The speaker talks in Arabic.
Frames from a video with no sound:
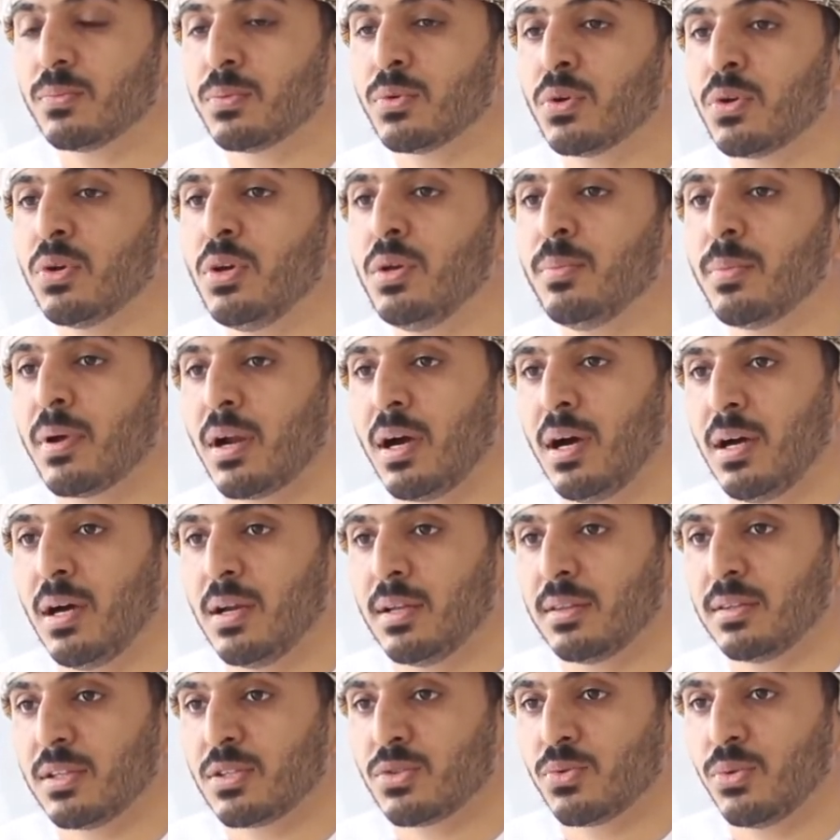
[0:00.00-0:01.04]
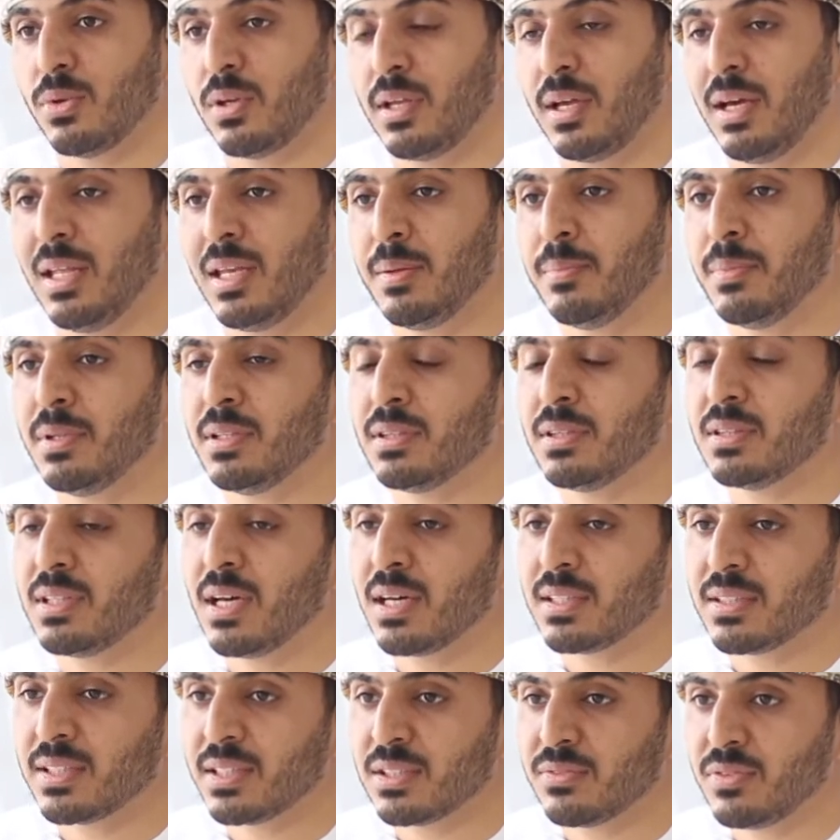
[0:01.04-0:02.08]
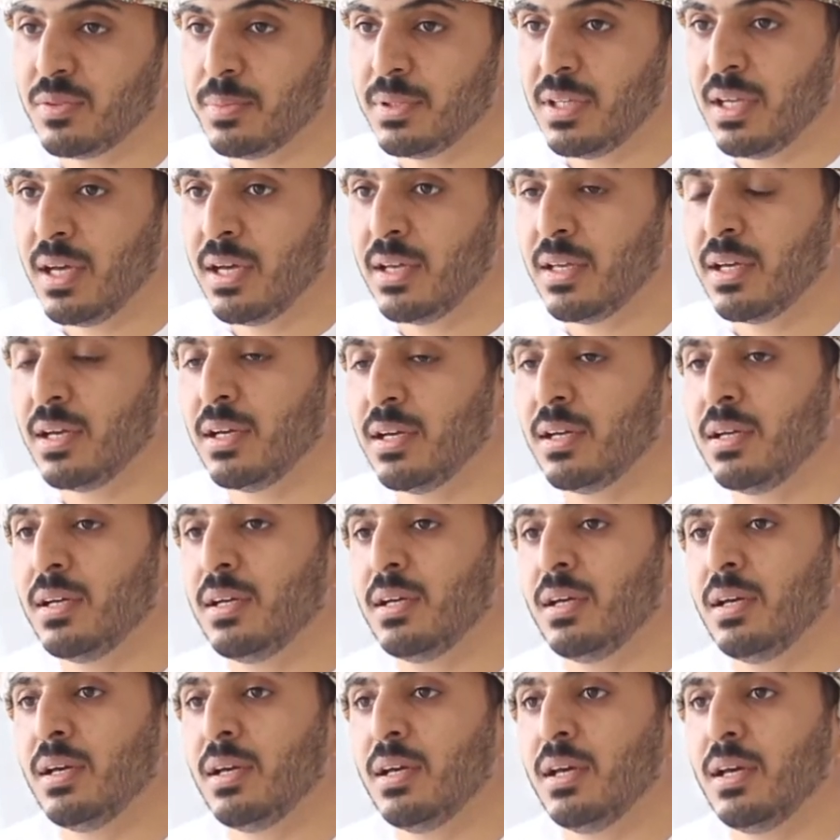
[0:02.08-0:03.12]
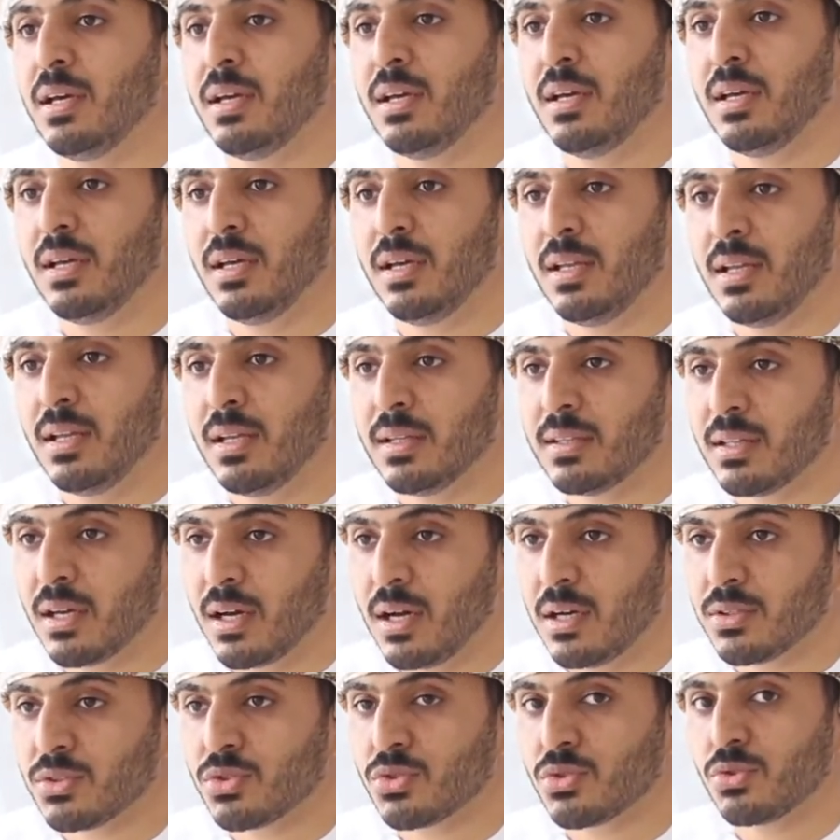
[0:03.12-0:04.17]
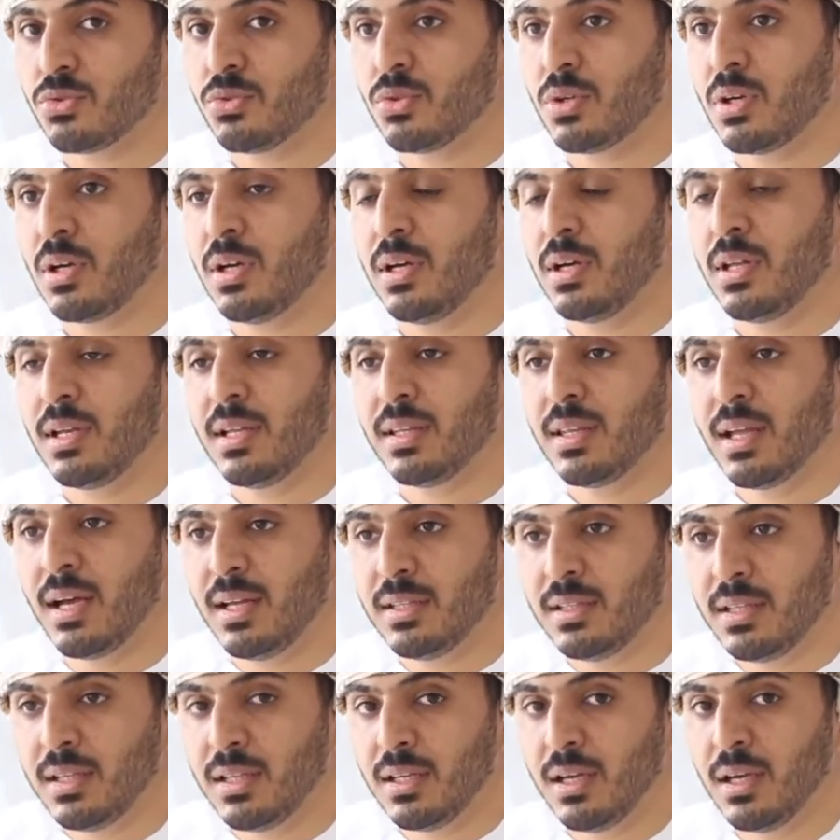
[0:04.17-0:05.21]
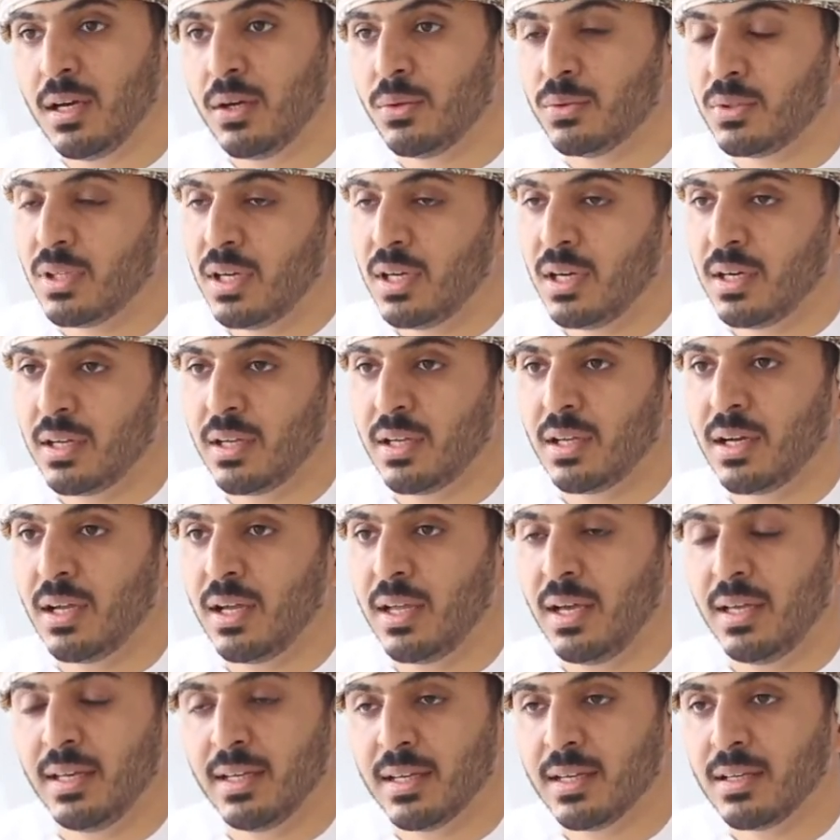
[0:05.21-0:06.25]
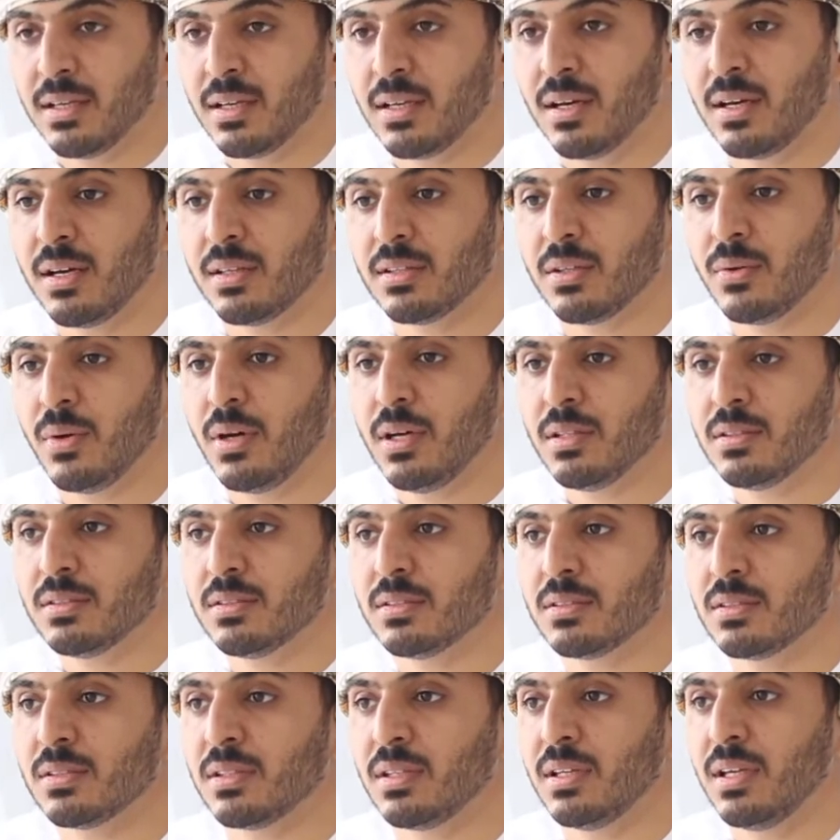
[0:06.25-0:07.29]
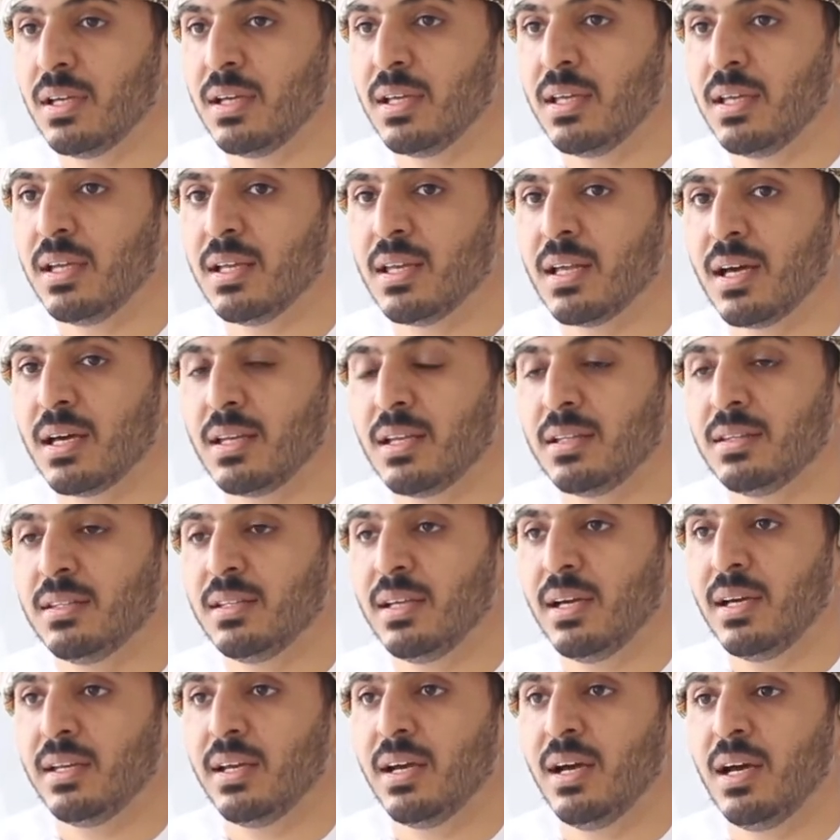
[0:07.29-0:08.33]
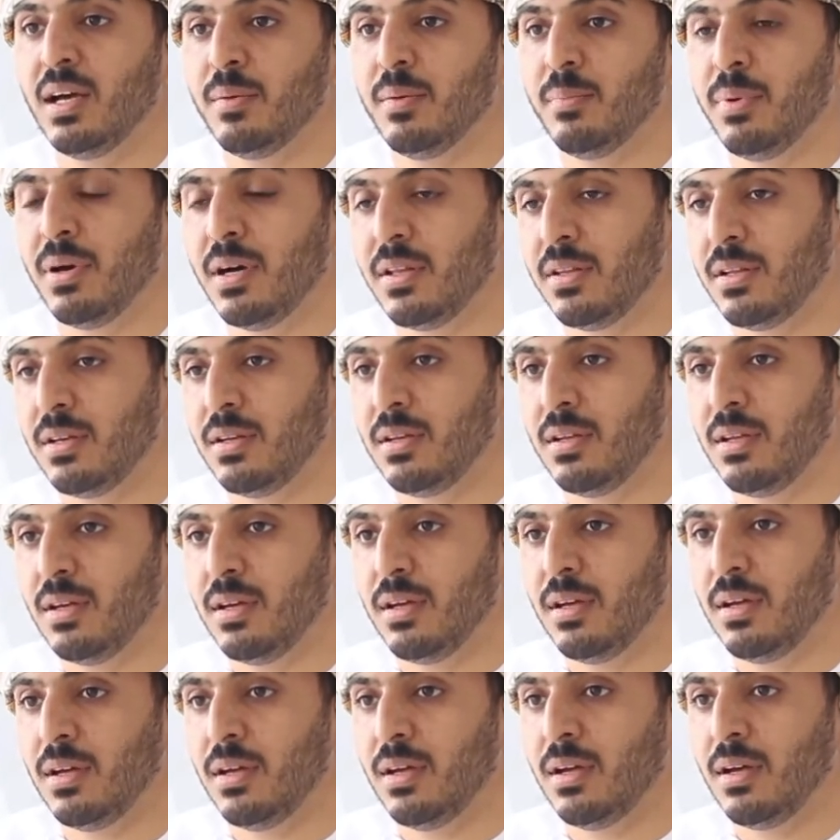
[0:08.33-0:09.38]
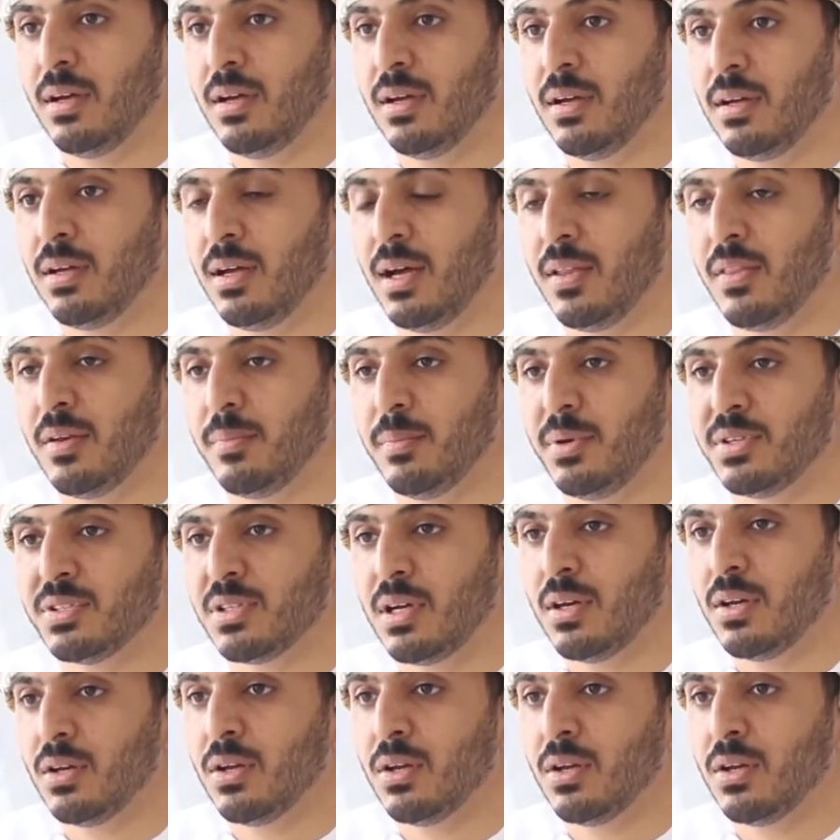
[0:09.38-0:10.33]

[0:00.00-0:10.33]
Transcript: كل مراحل التصوير يعني من تخطيط في البداية إلى التقاط الصورة إلى تعديلها وتحريرها يعني كل الخطوات هي اللي خلتني يعني احب هذا هذا المجال